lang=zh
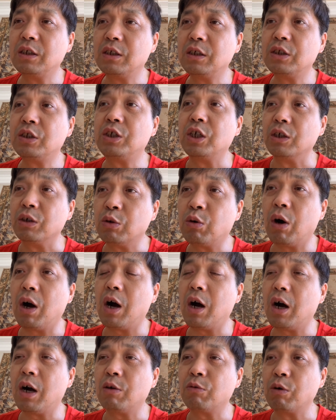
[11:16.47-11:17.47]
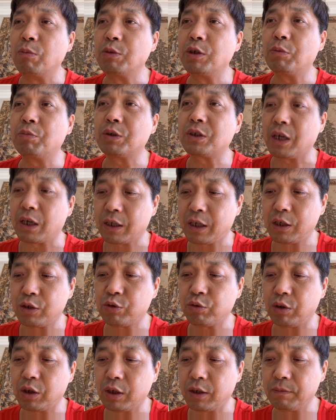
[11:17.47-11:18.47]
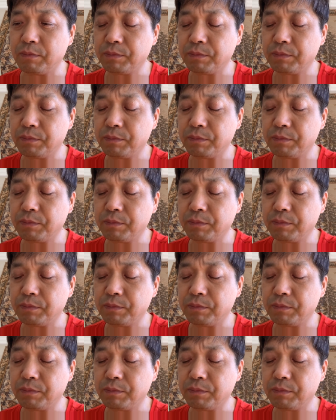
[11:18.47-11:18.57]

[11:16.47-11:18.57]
情况啊，我们就不展开说了。